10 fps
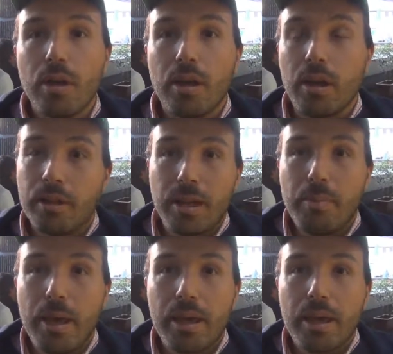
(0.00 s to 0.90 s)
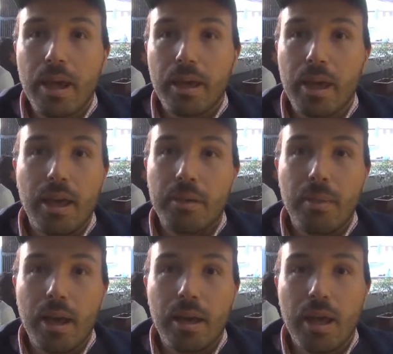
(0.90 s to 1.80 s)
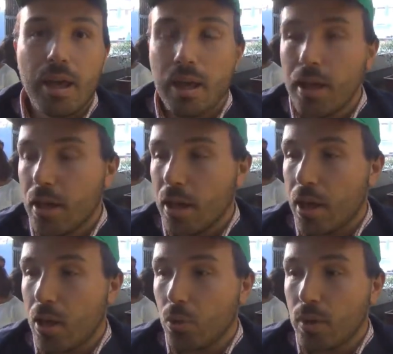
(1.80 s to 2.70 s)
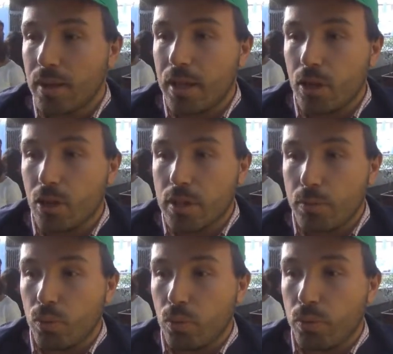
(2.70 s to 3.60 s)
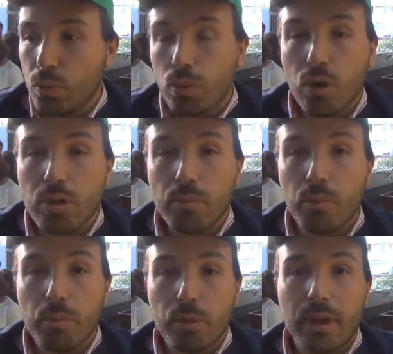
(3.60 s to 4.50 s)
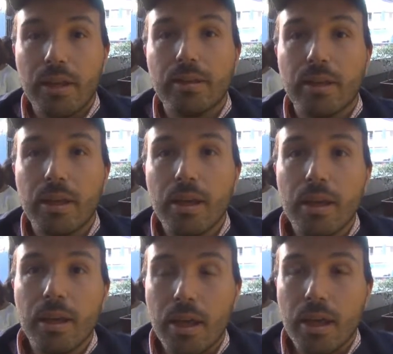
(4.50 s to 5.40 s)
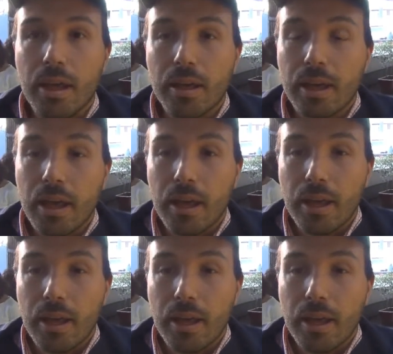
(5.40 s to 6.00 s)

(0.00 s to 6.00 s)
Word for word: eh, di Albenga che rimane eh, una delle cose più, più curiose e più importanti eh, che,